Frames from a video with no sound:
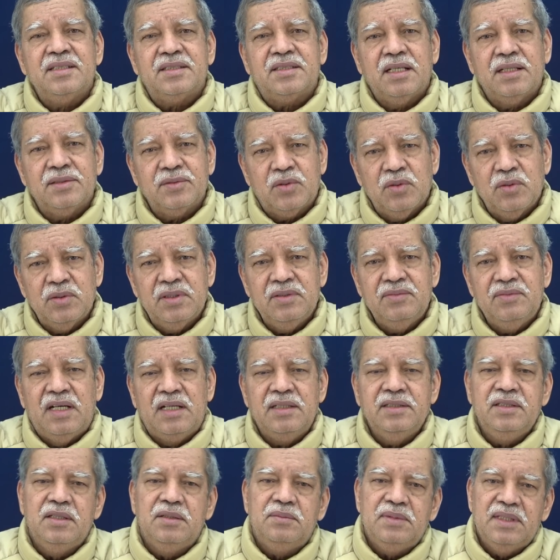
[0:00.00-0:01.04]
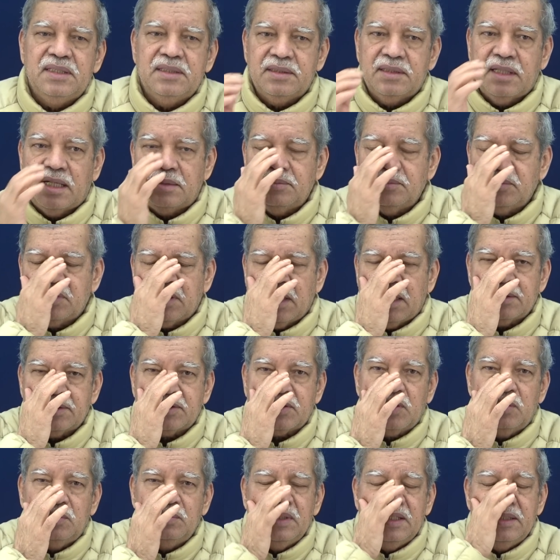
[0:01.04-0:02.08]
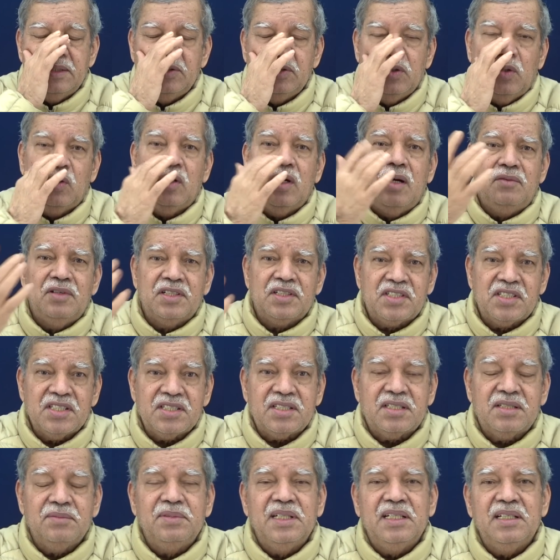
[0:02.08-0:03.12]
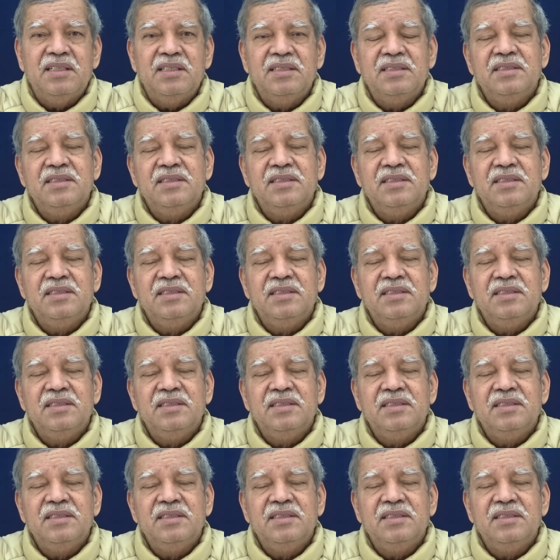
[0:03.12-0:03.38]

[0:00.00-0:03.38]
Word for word: संतों की वाणियों में धर्मशास्त्रों में योगा वैशिष्ट में